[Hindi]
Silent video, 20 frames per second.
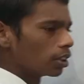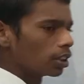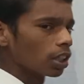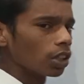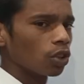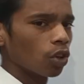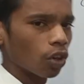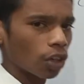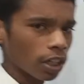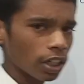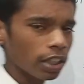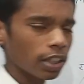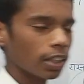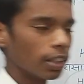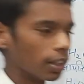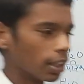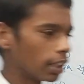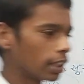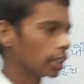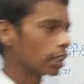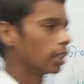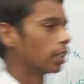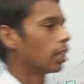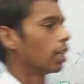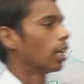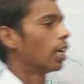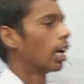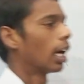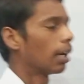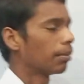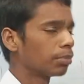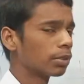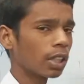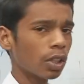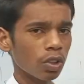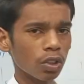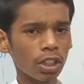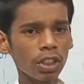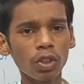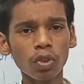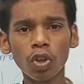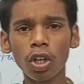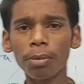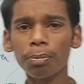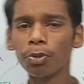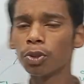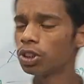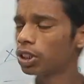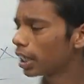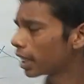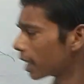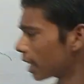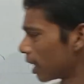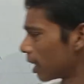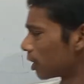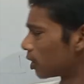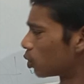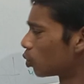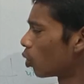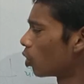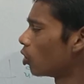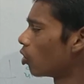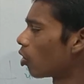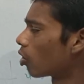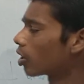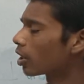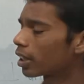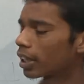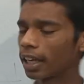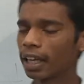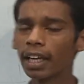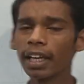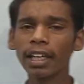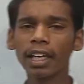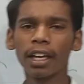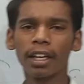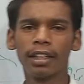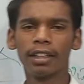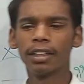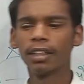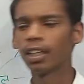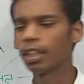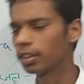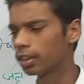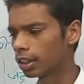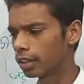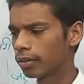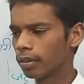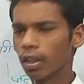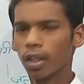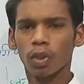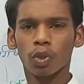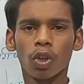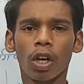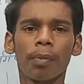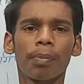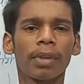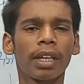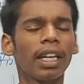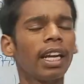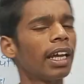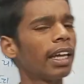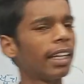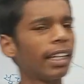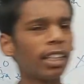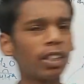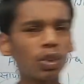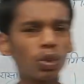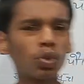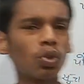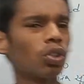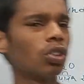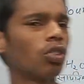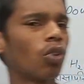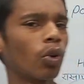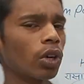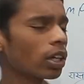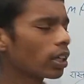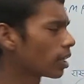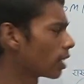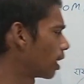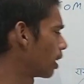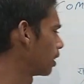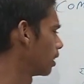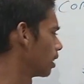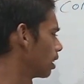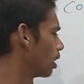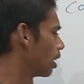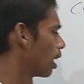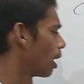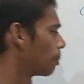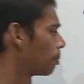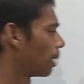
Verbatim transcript: ये यौगिक नहीं है आपसे यदि कोई पूछे कि H2O यौगिक है या नहीं है तो आप कहना एच टू यौगिक नहीं है